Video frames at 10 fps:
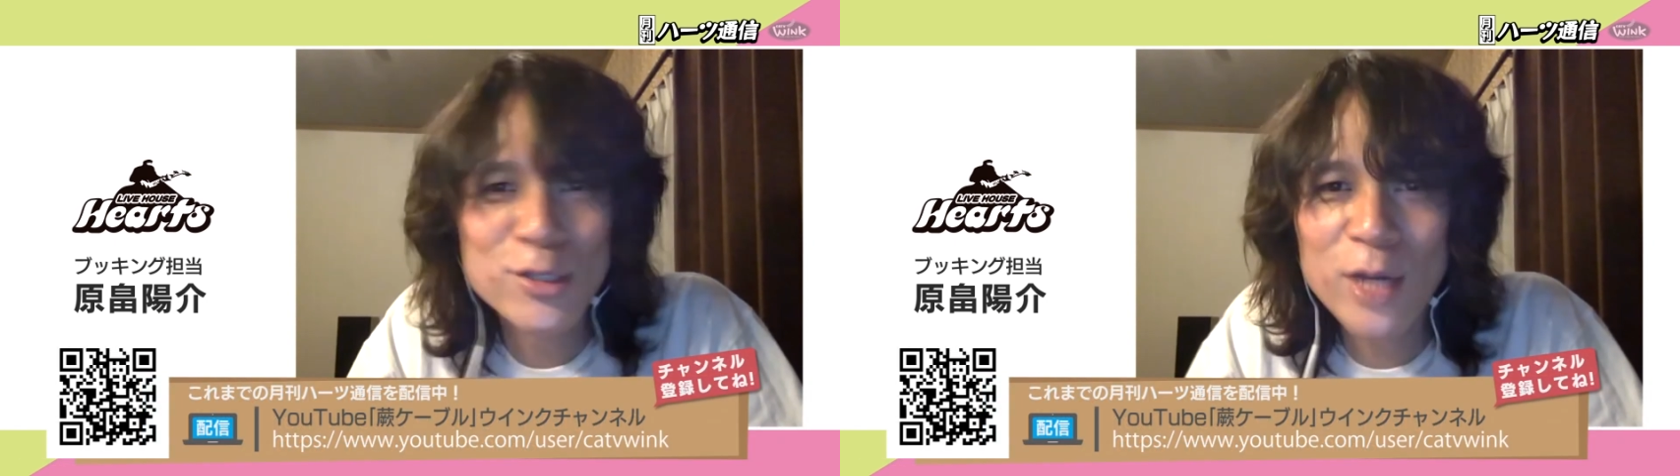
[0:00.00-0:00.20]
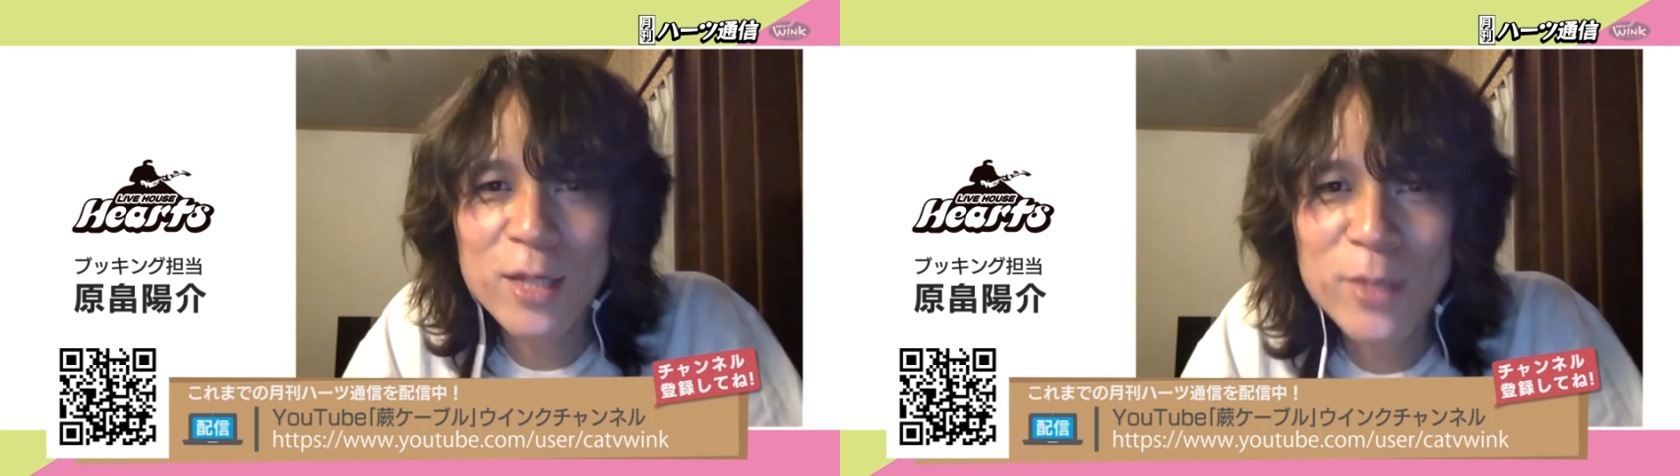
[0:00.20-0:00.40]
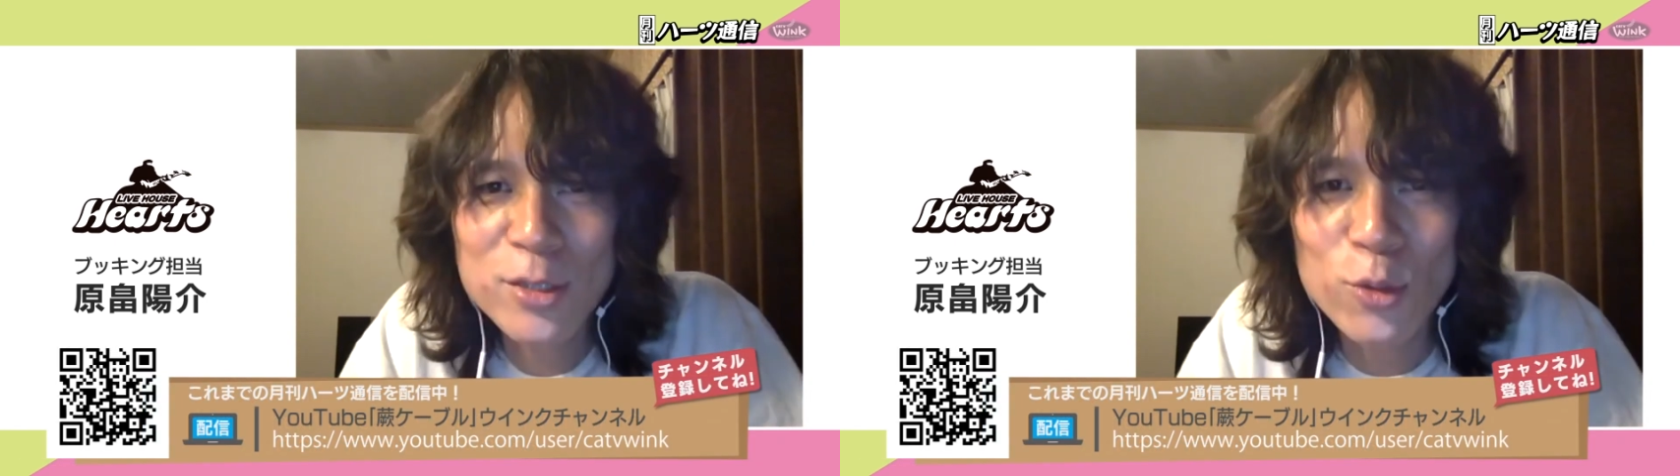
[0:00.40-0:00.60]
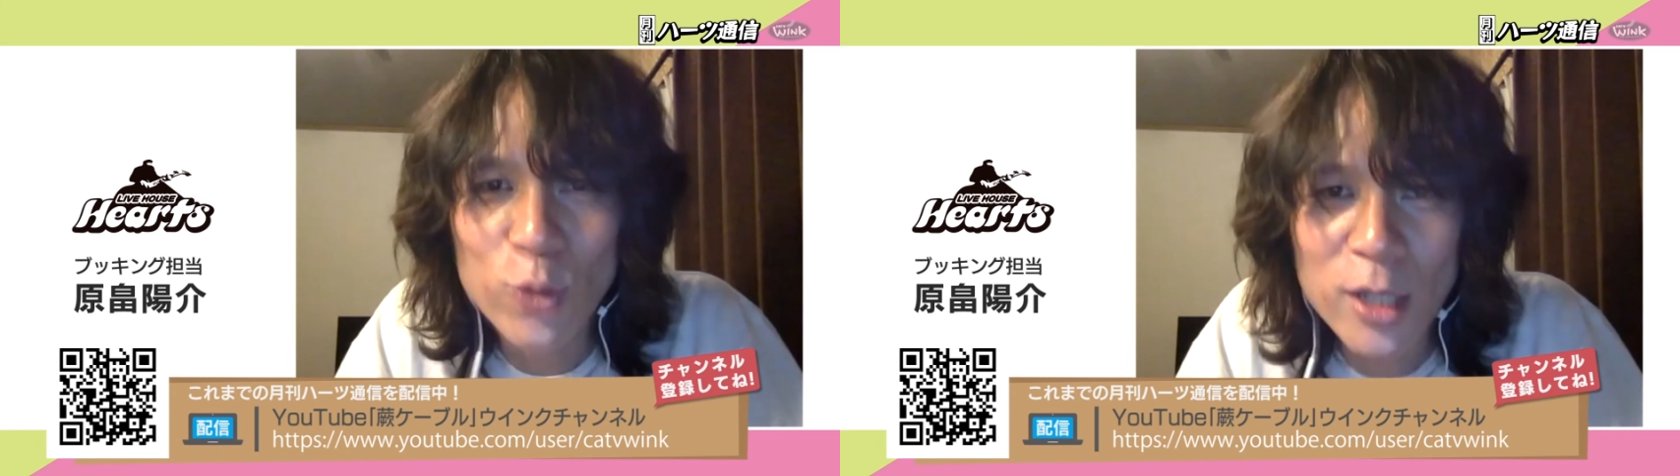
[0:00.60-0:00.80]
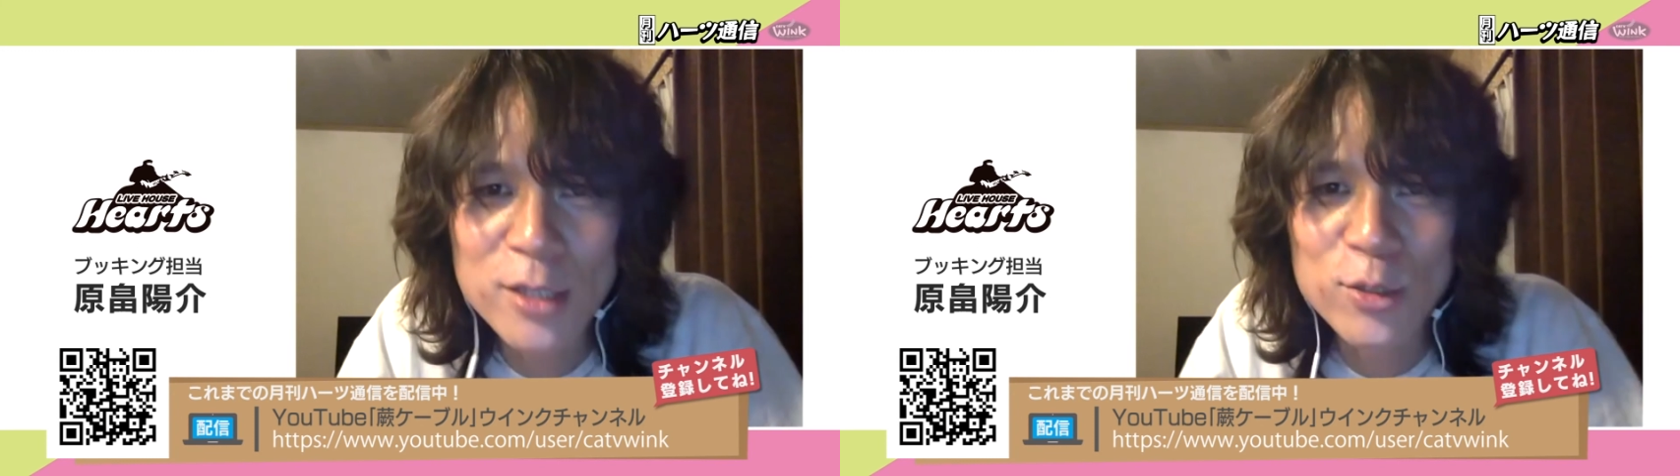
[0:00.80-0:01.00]
実はありますの
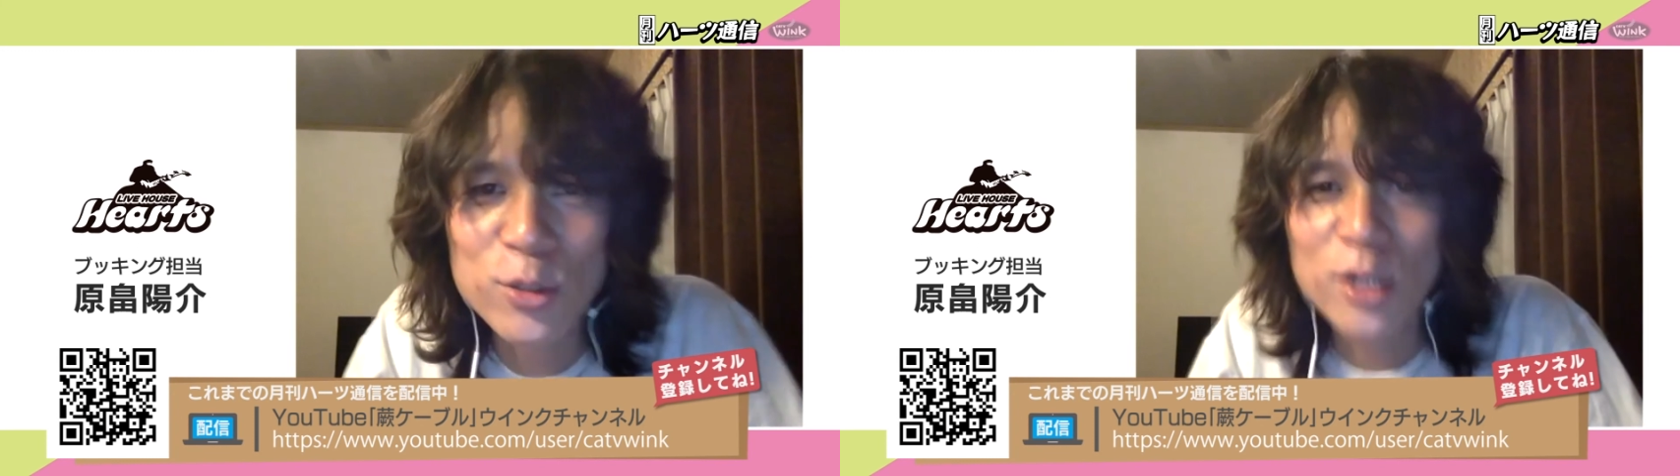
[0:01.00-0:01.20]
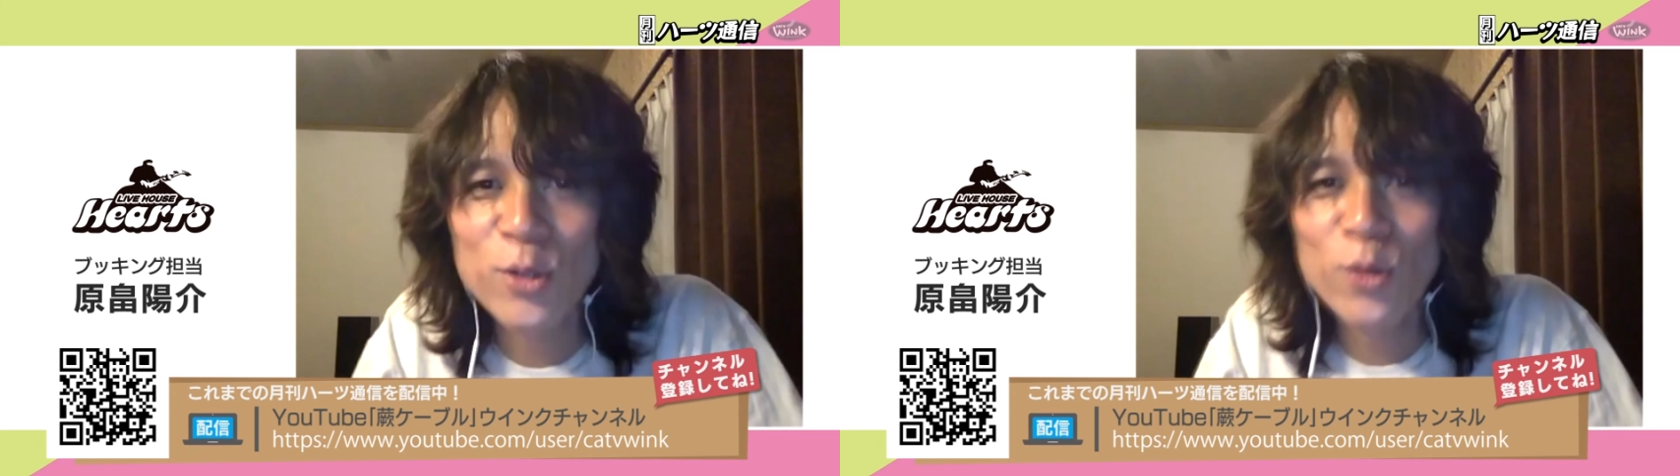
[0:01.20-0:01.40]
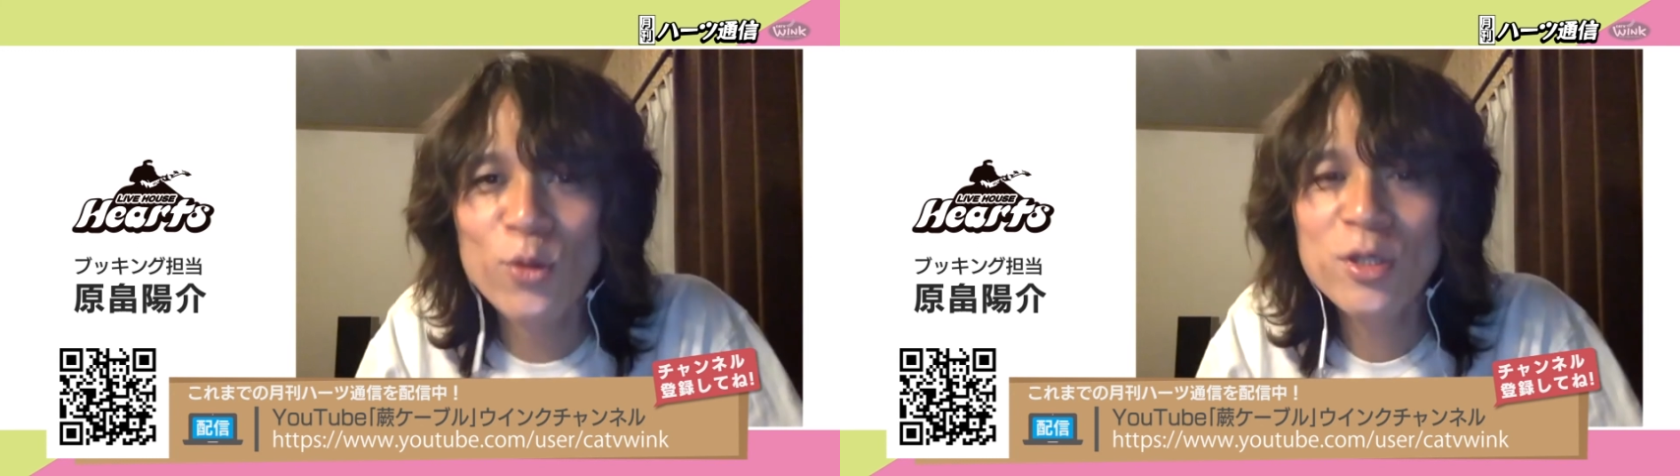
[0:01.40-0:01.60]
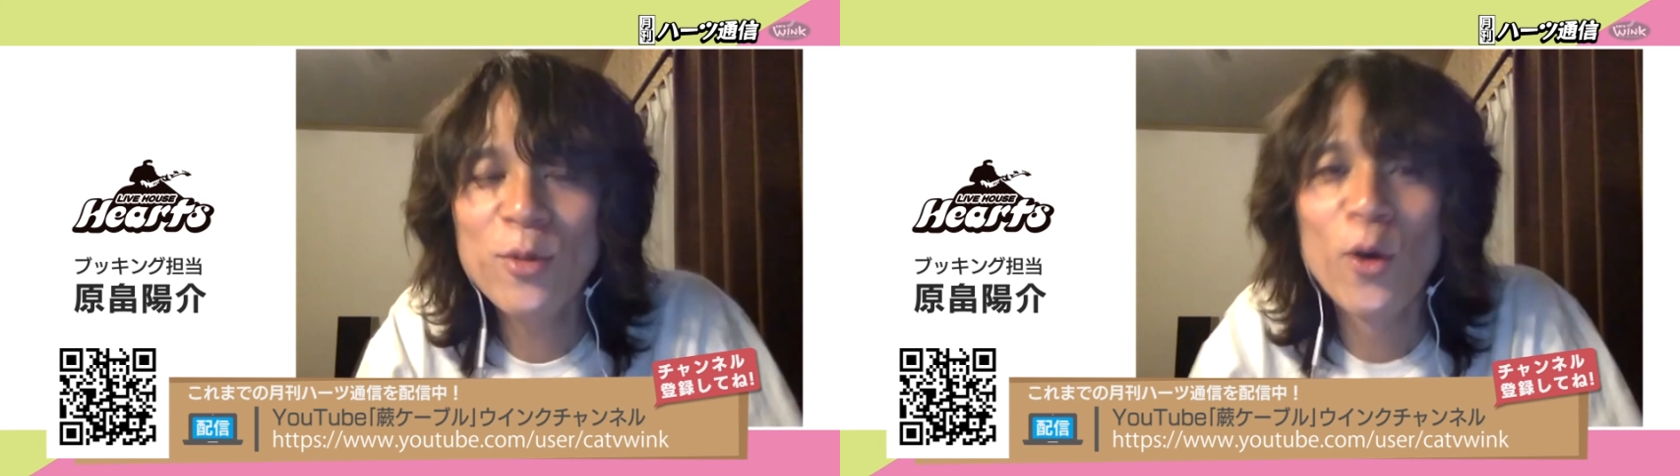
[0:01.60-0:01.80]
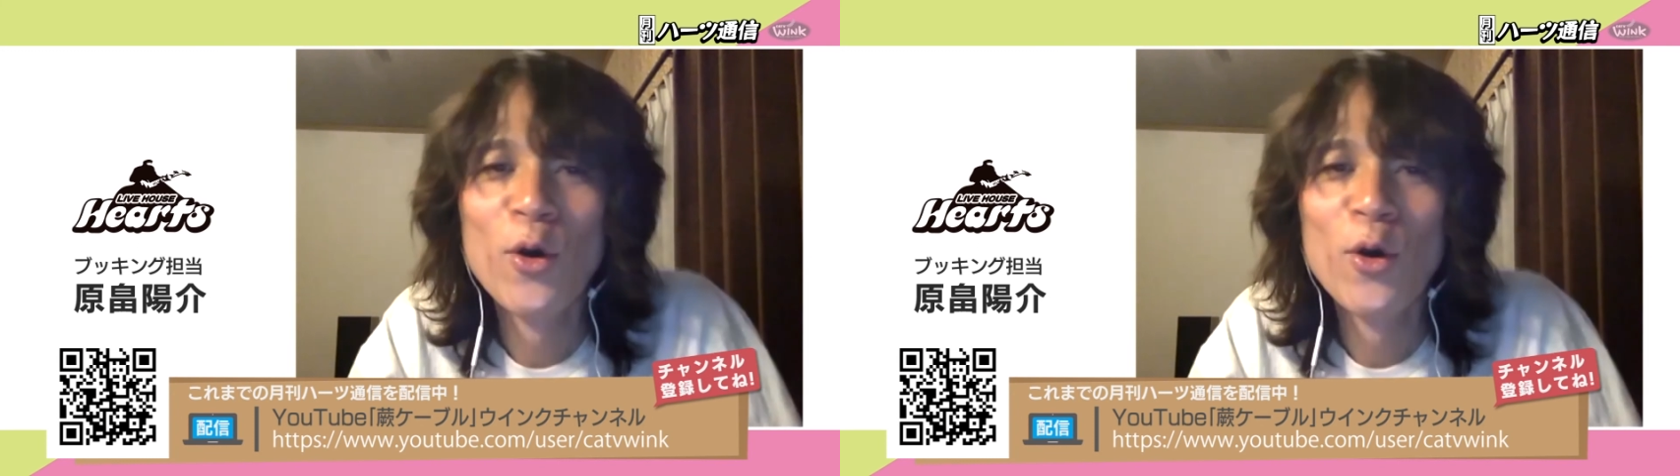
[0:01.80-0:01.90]
で、そちらの方にも、